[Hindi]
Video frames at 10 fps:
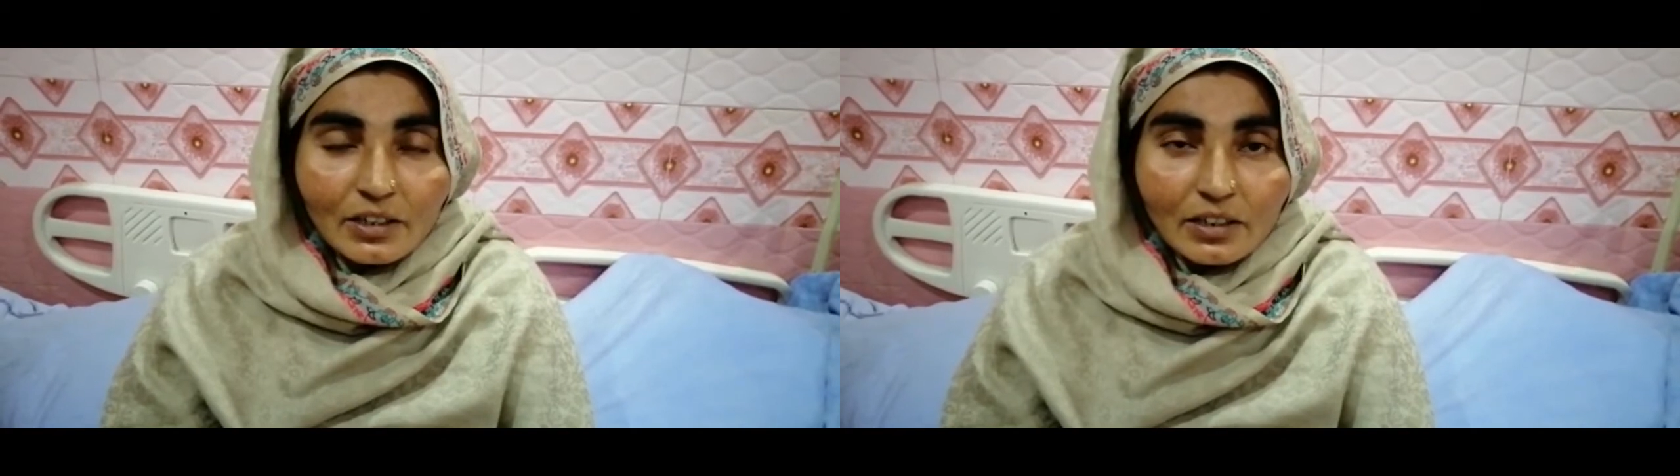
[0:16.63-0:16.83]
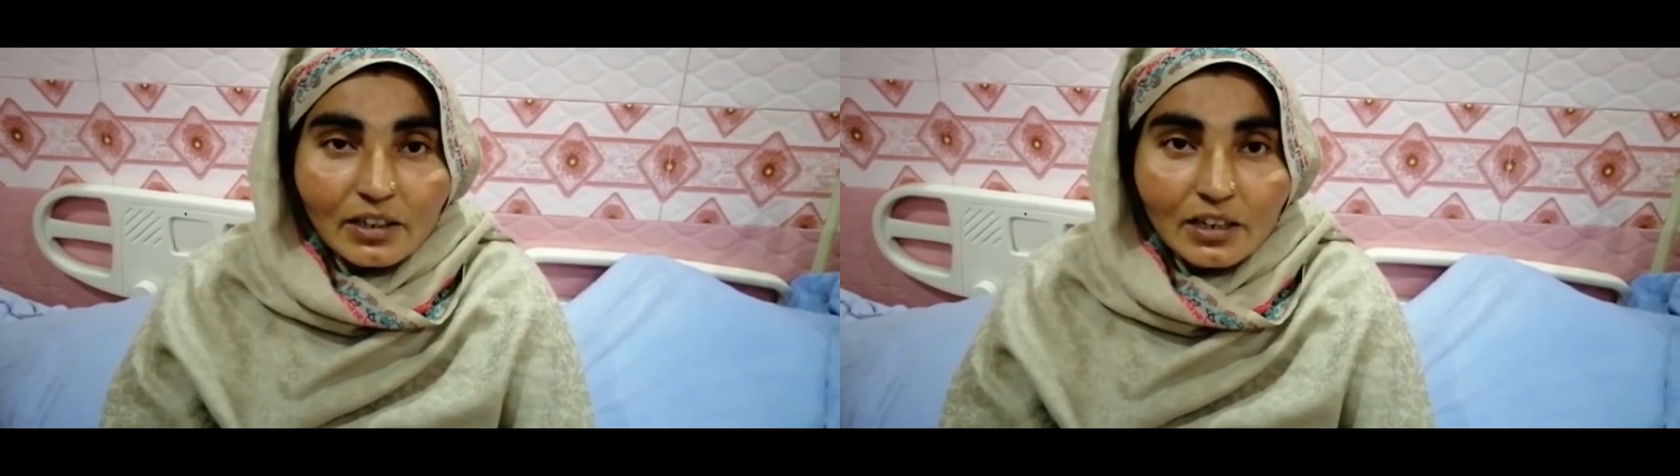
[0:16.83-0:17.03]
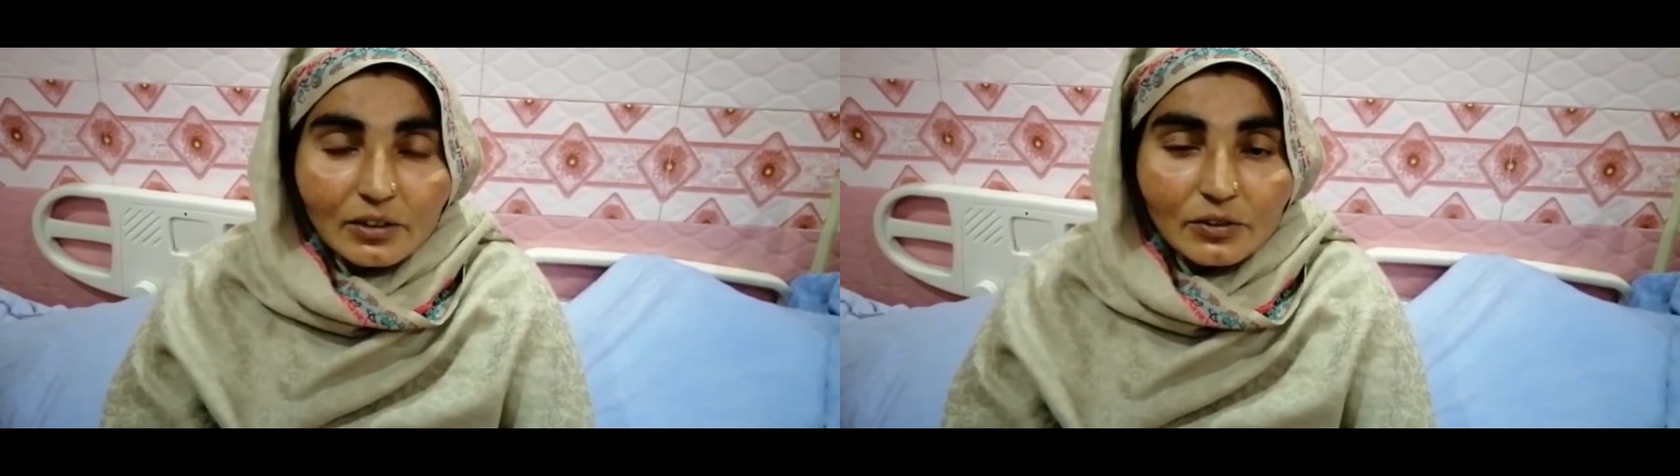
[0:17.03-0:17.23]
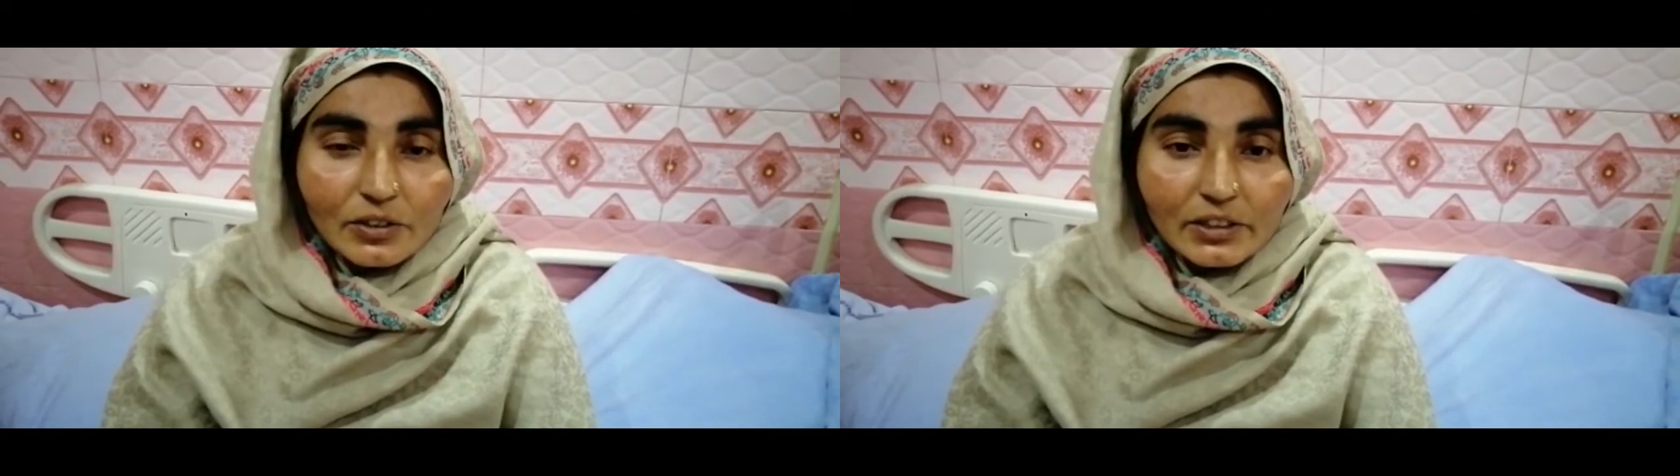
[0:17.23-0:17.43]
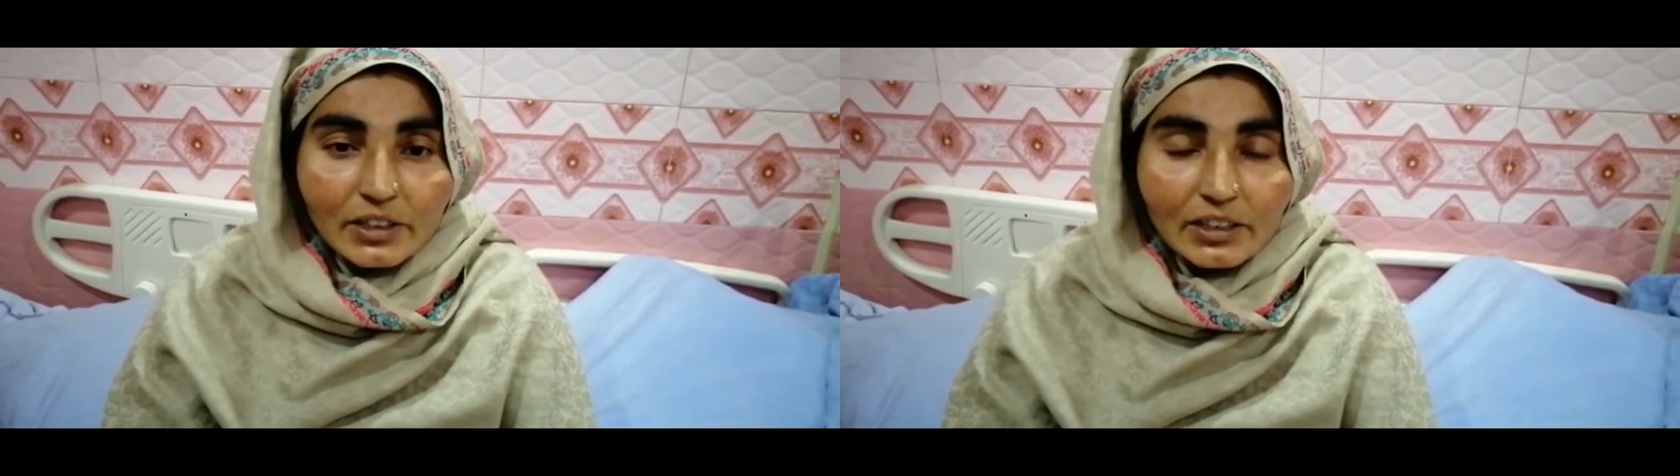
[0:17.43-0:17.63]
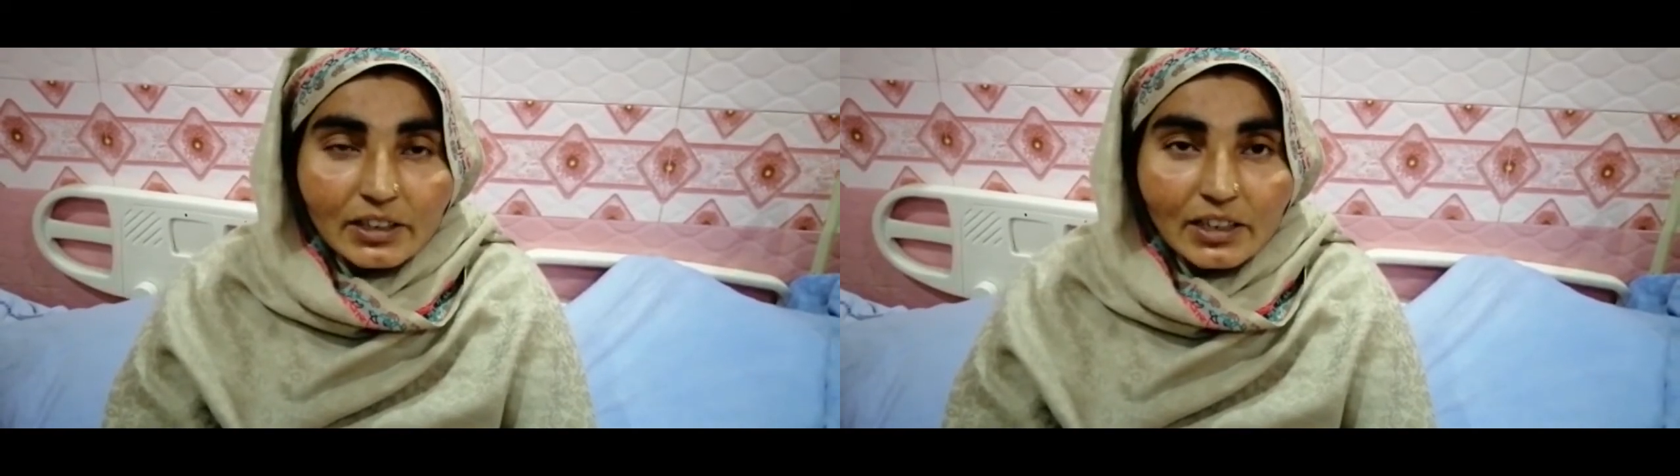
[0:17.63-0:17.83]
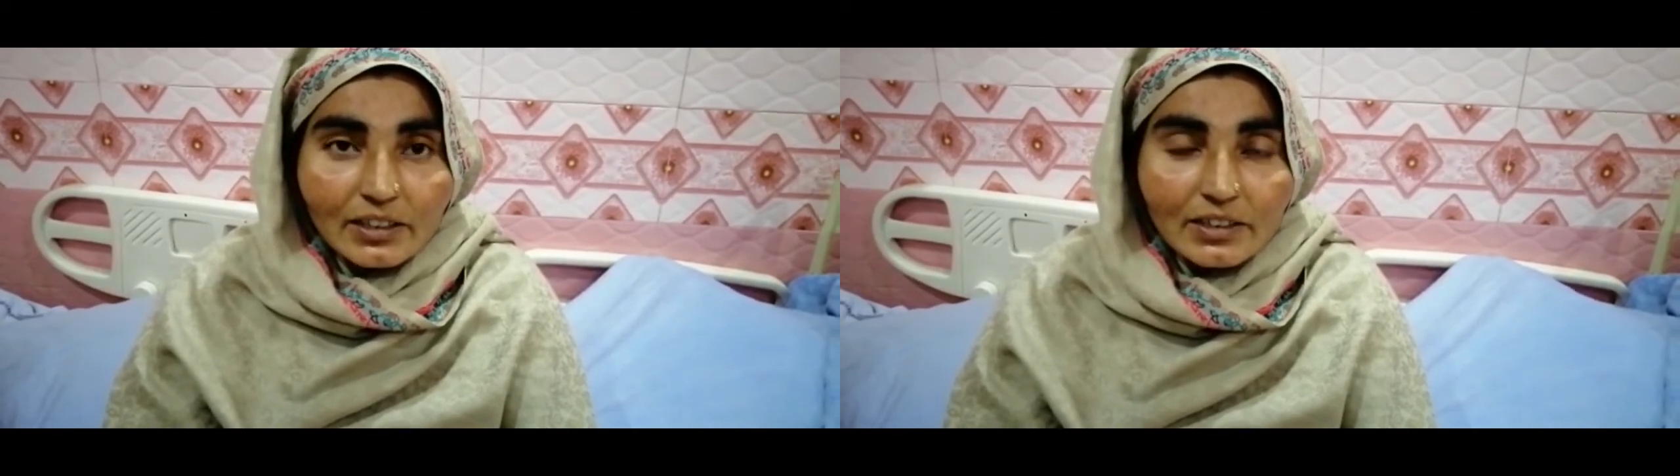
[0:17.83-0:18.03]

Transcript: डॉक्टरों ने यही कहा कि